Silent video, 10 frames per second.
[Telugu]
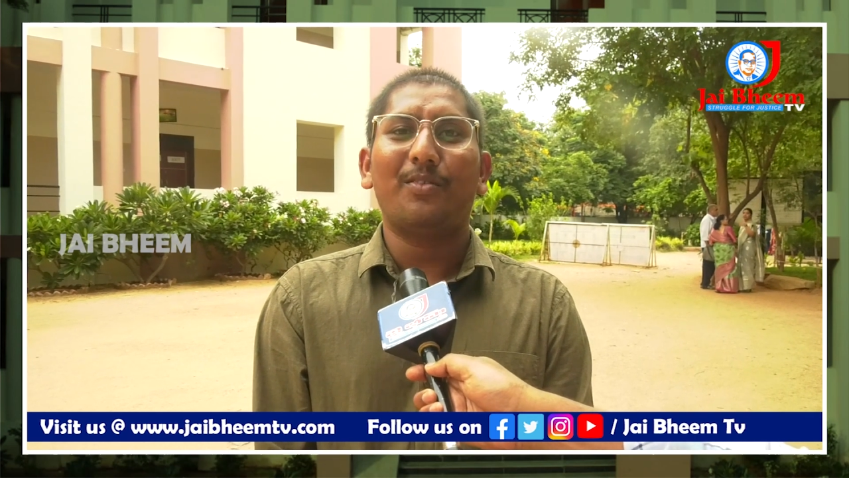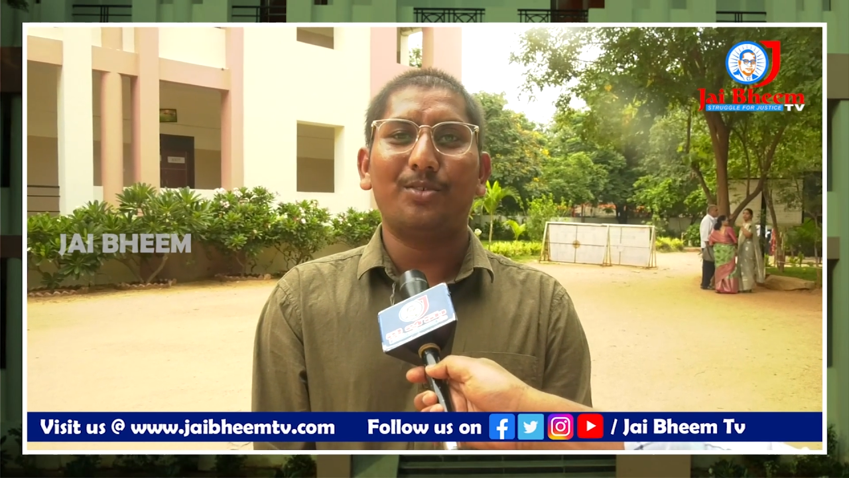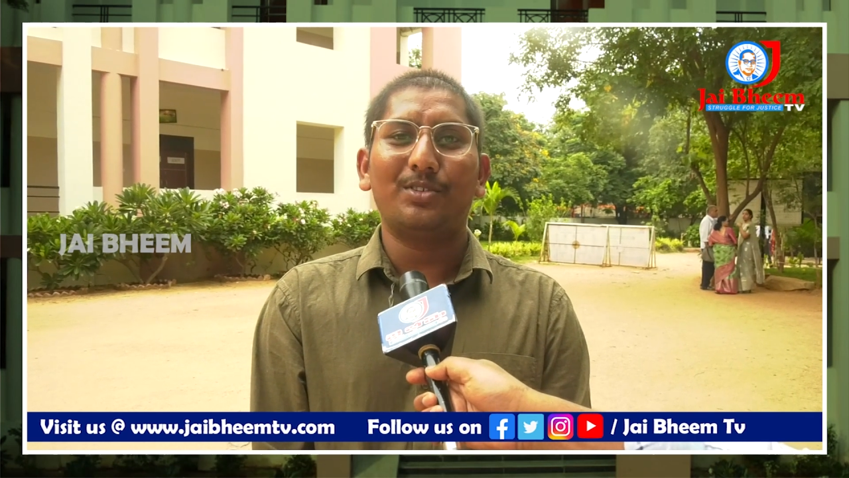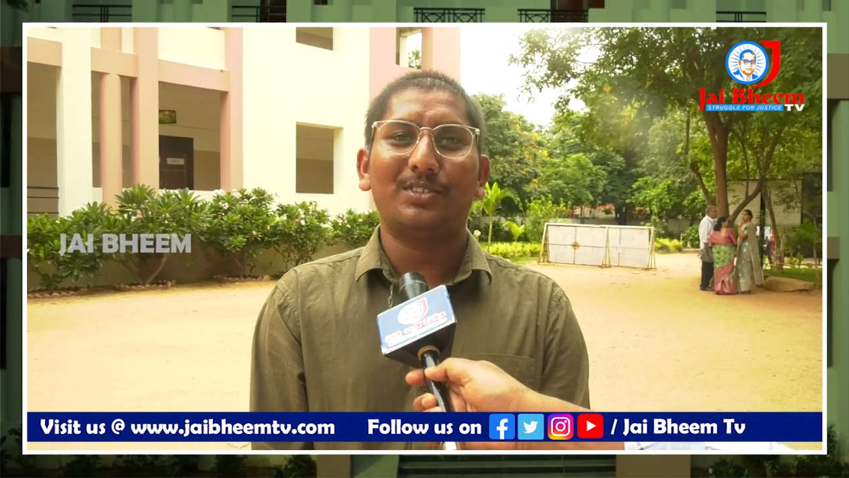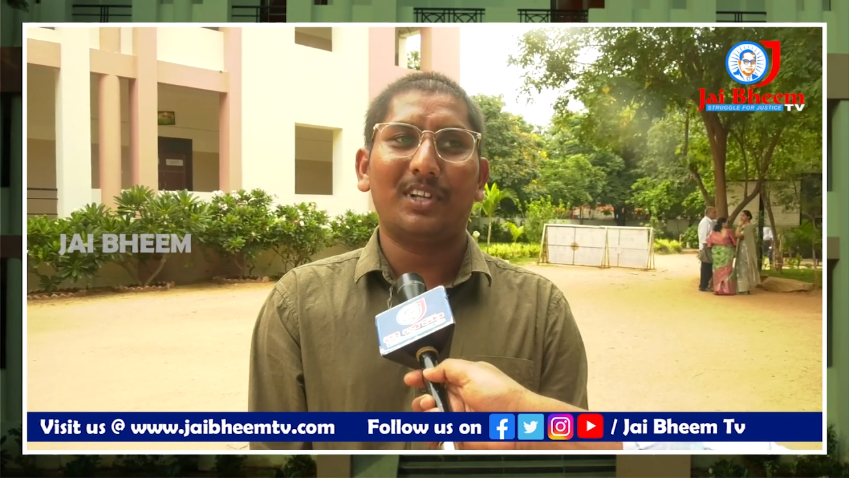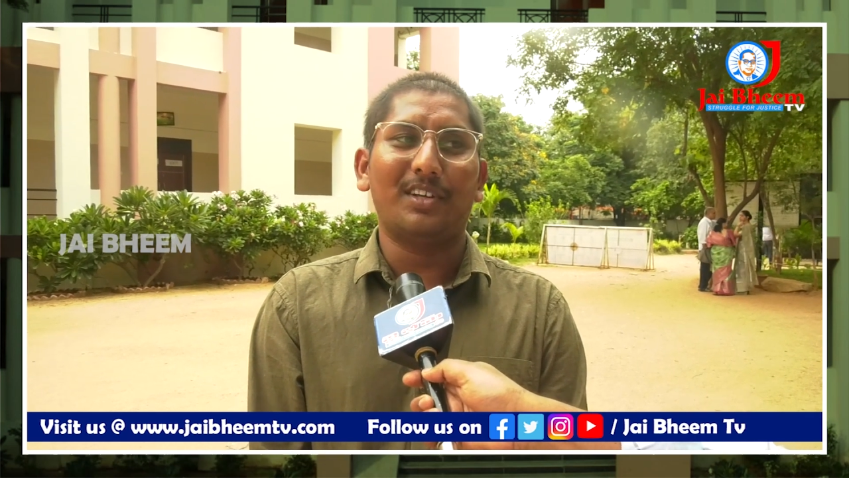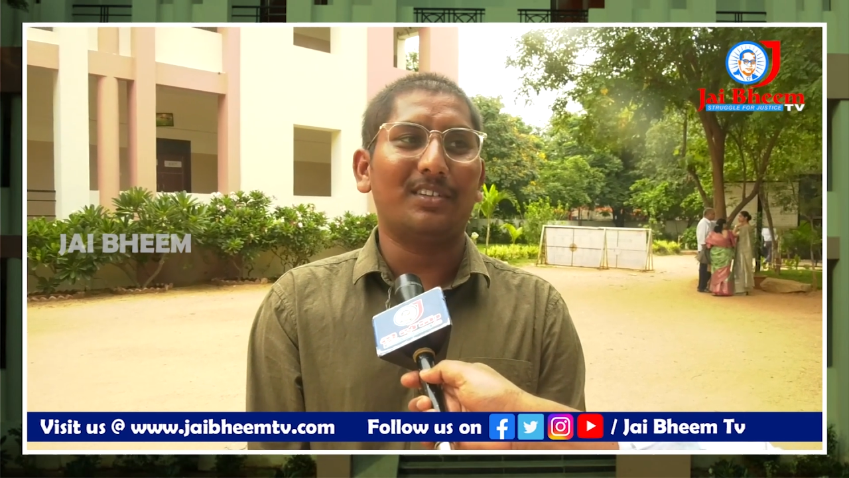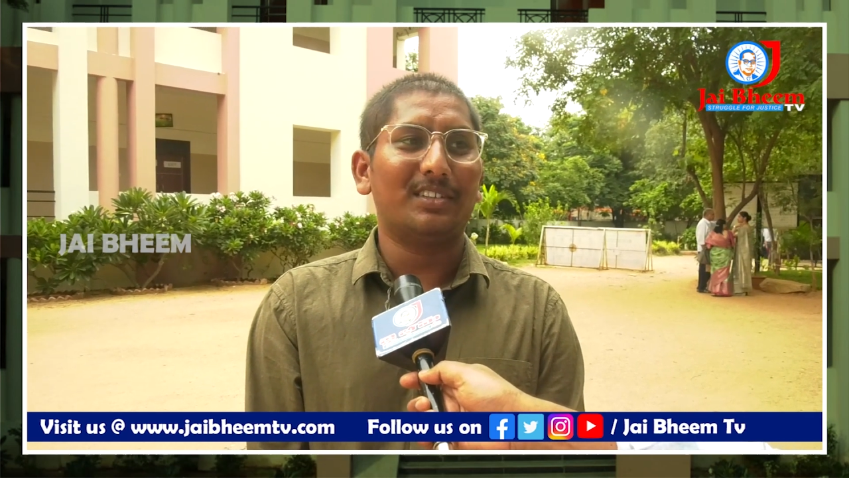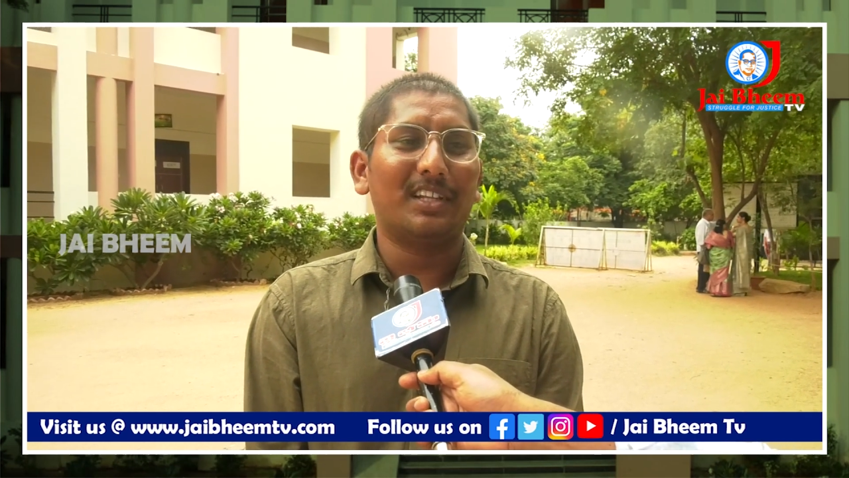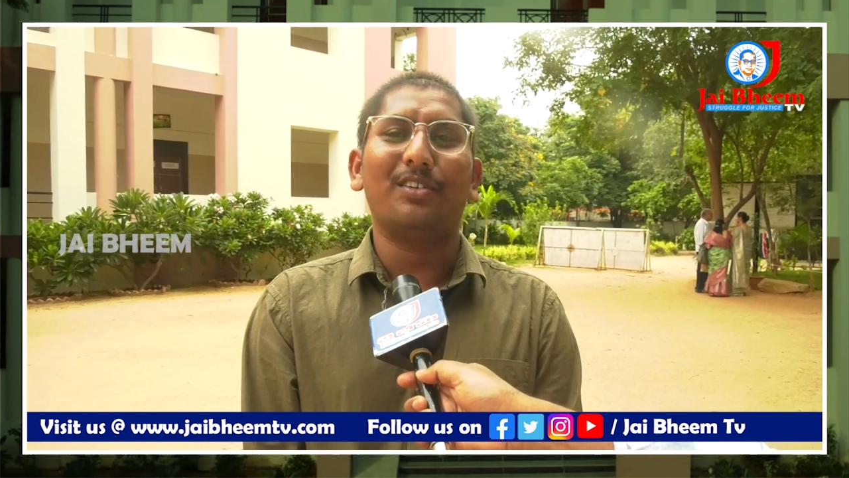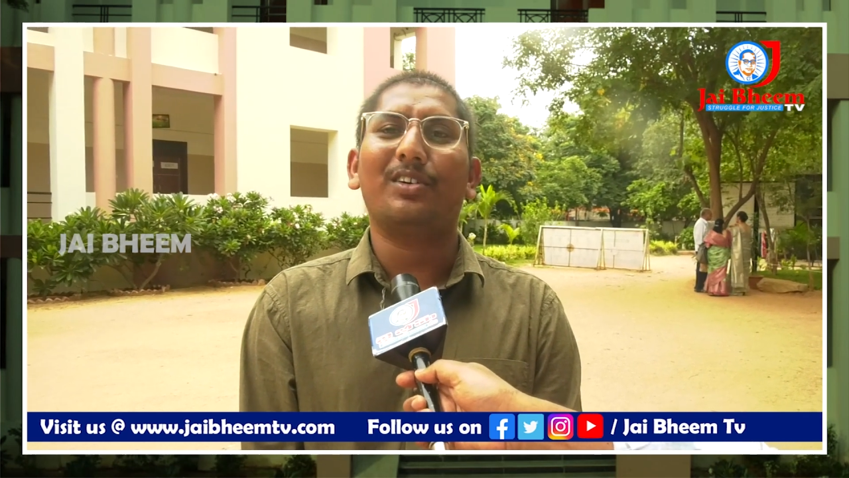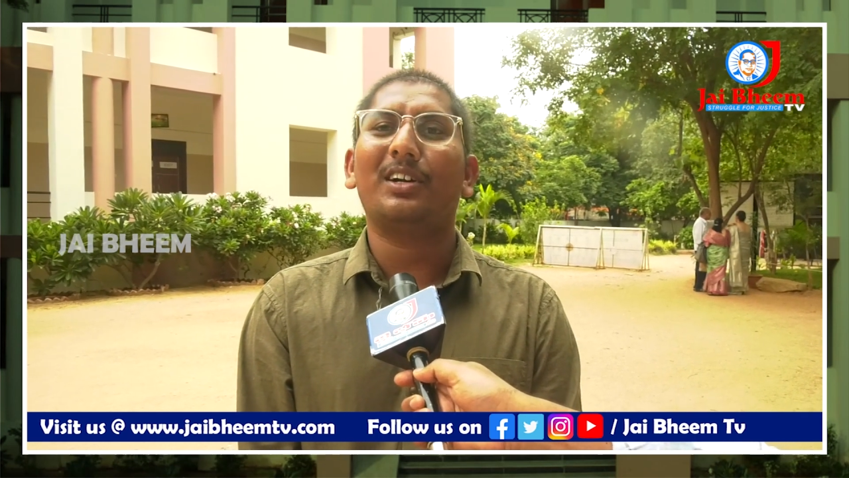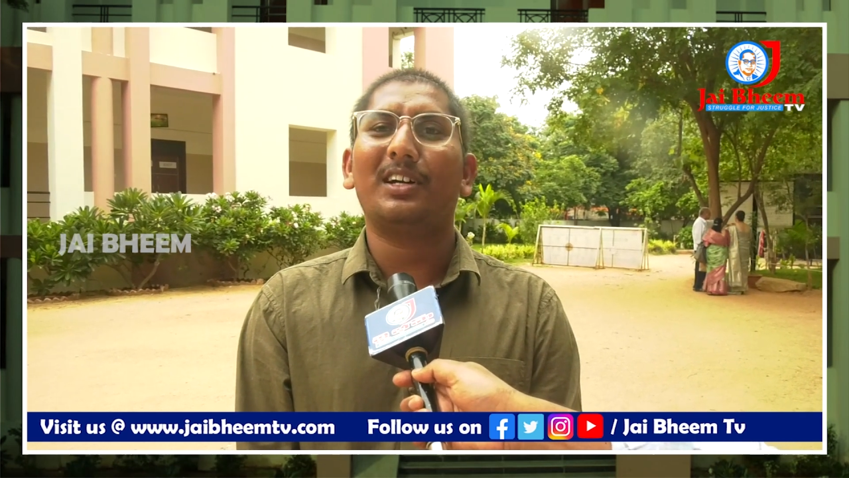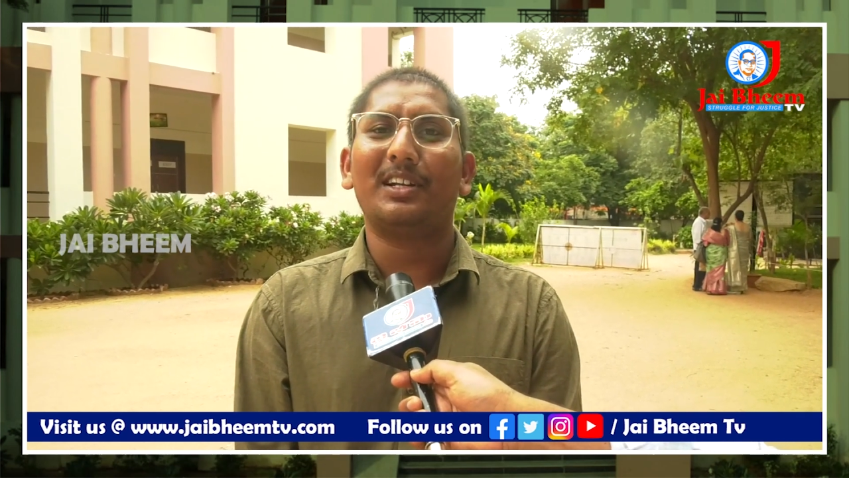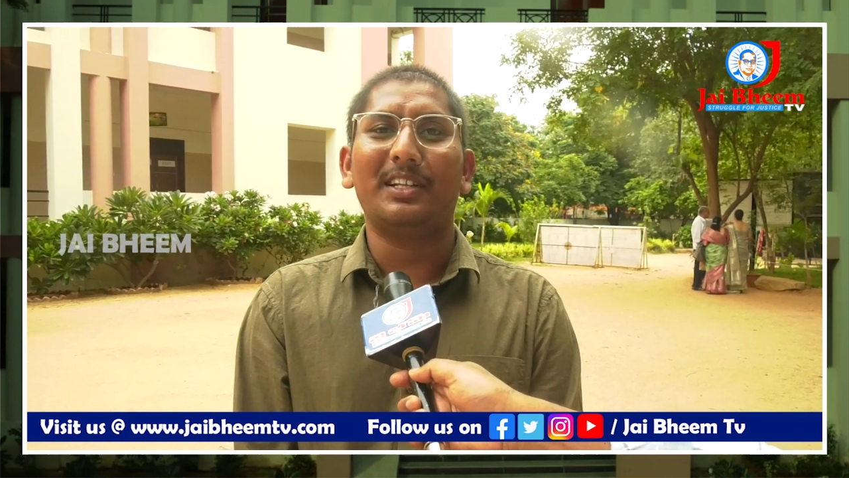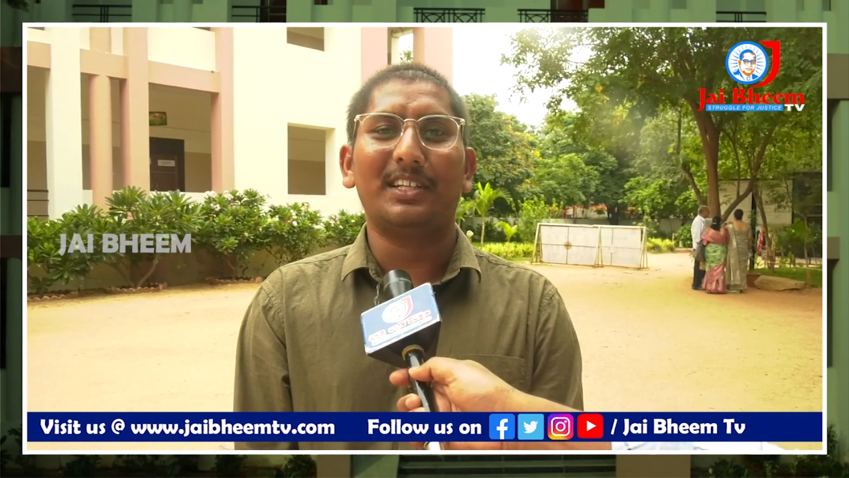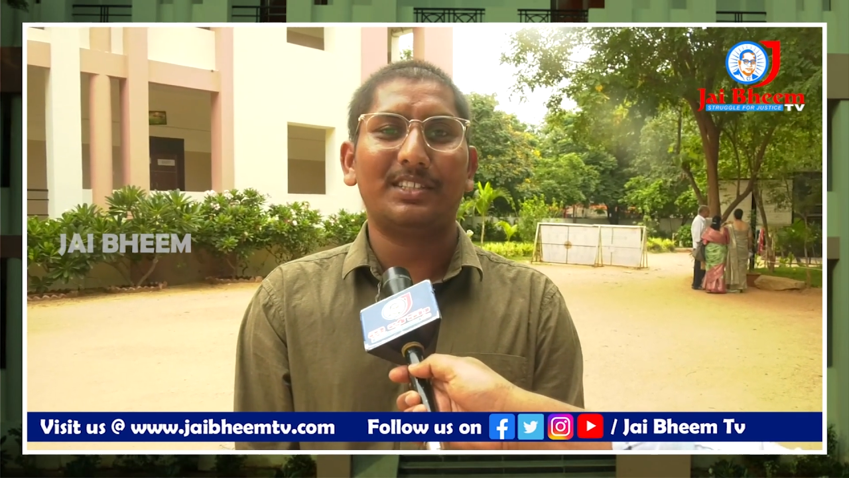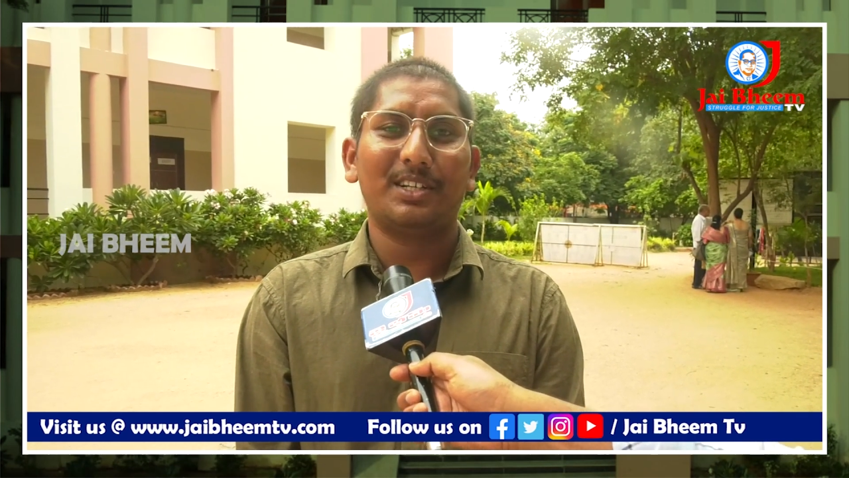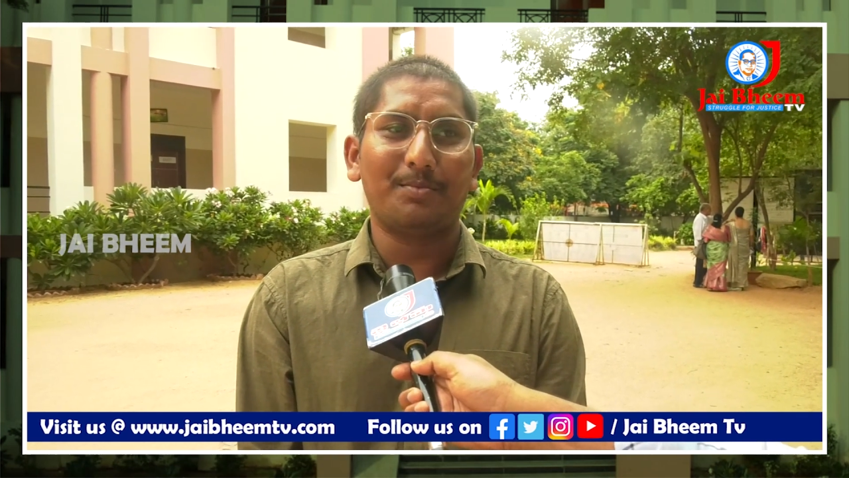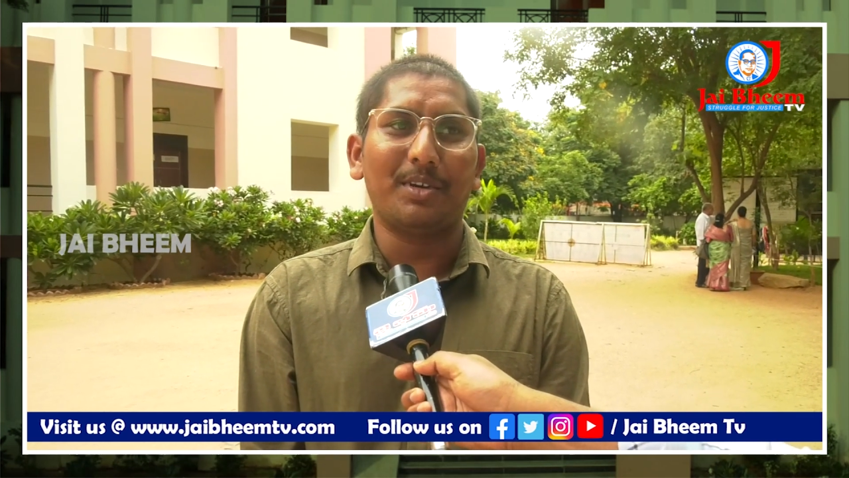ఫ్రూట్స్ ఉన్నాయో దాని యొక్క
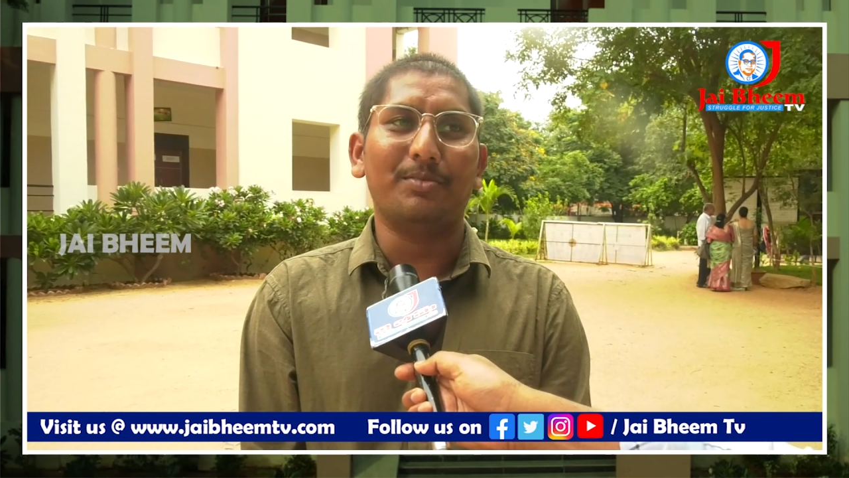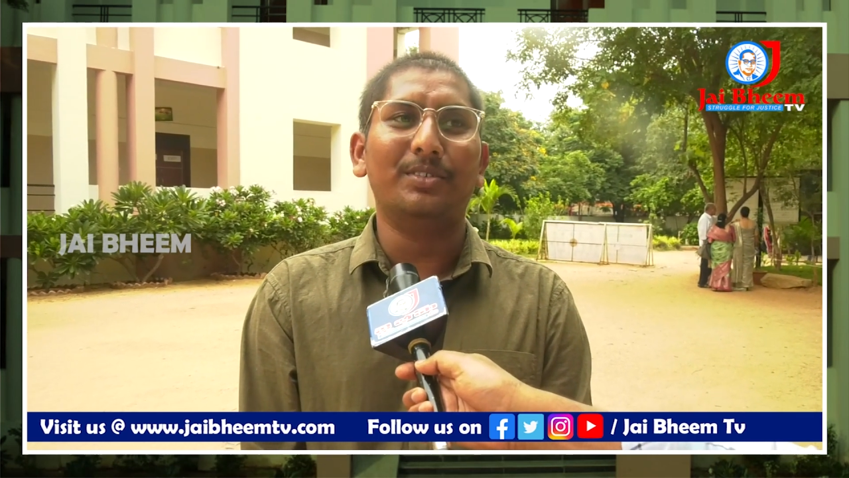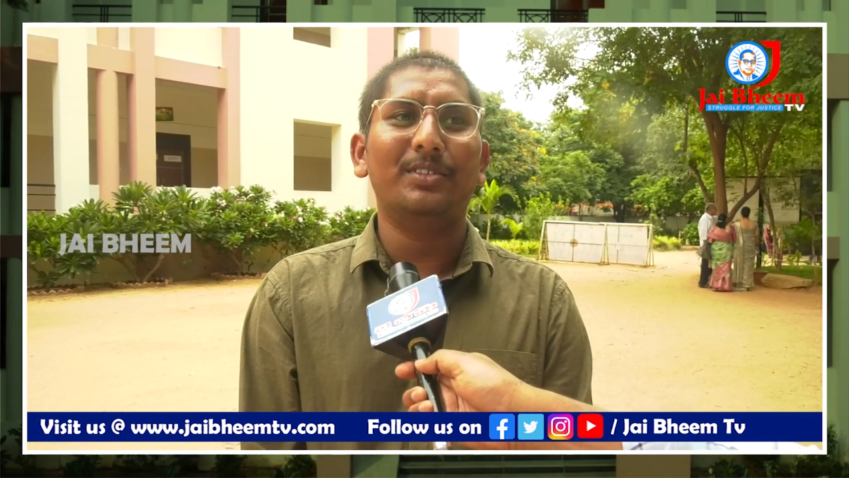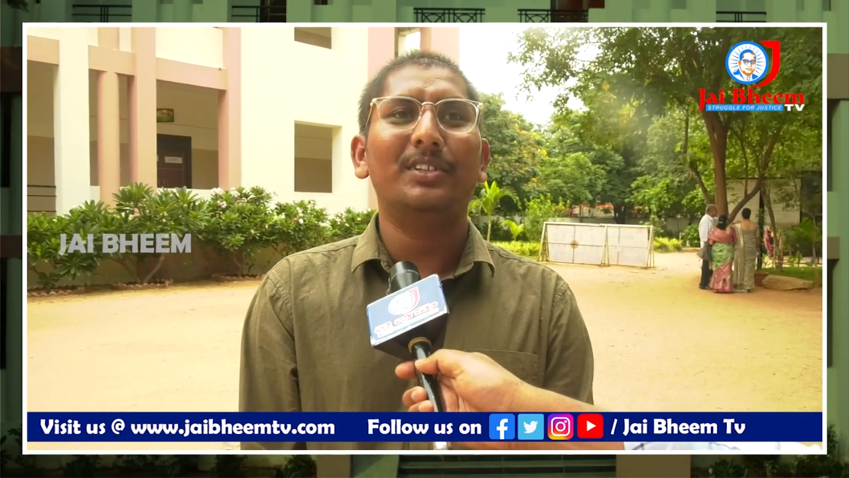నిదర్శనం మేము